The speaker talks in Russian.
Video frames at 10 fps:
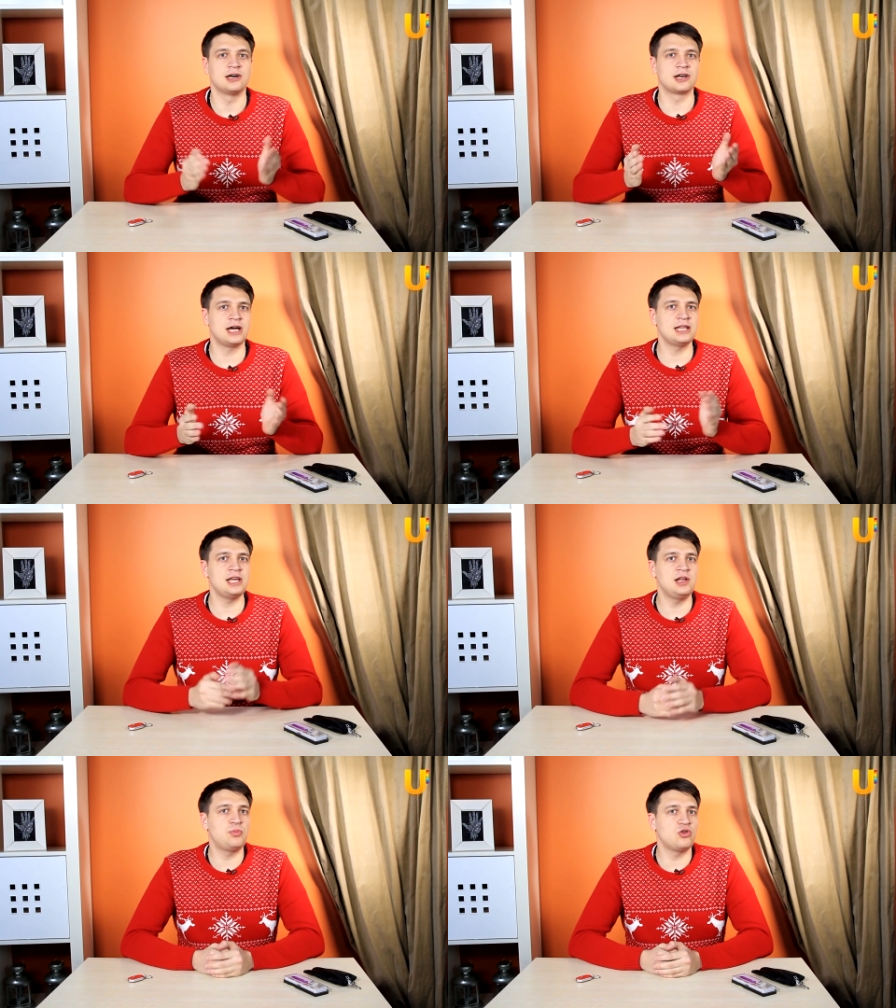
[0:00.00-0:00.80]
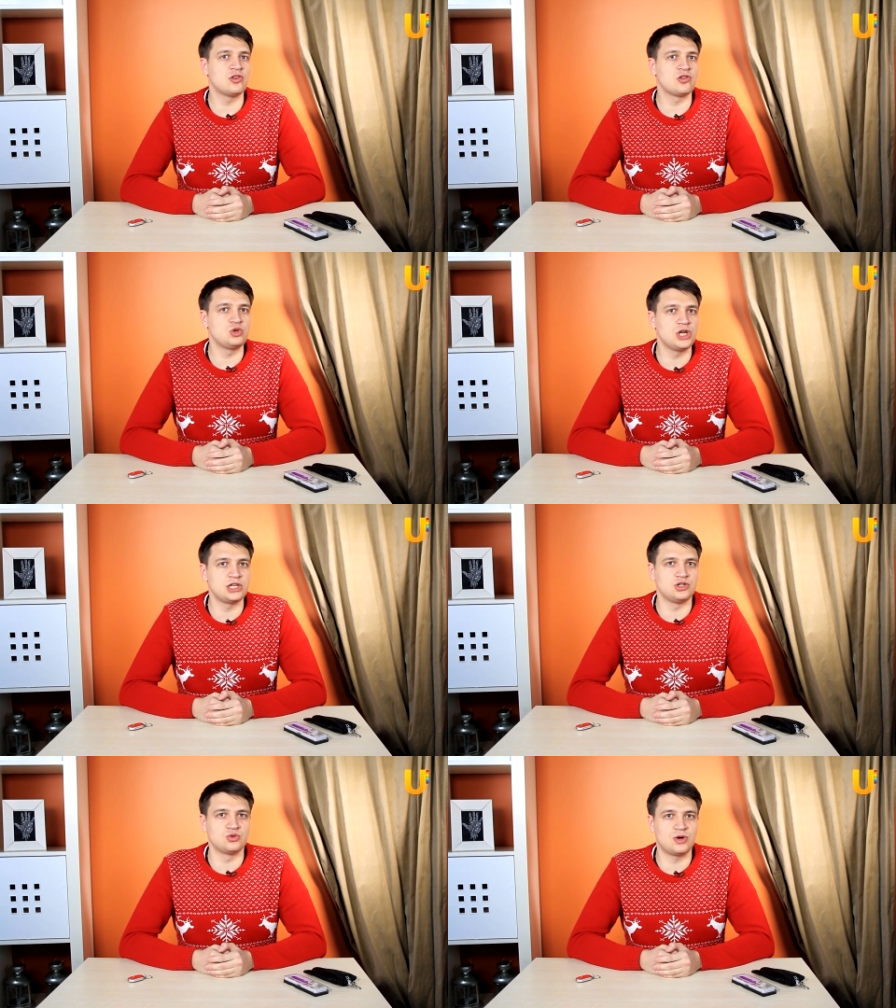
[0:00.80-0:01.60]
рано или поздно
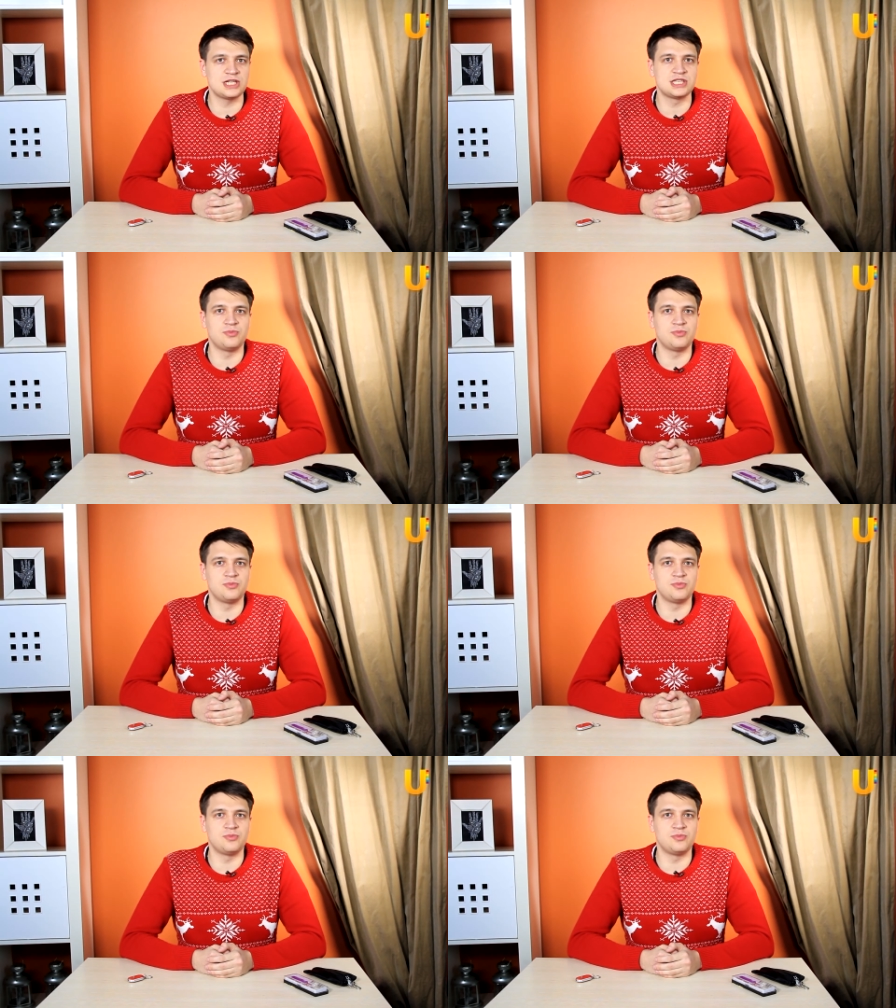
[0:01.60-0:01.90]
случалась ситуация,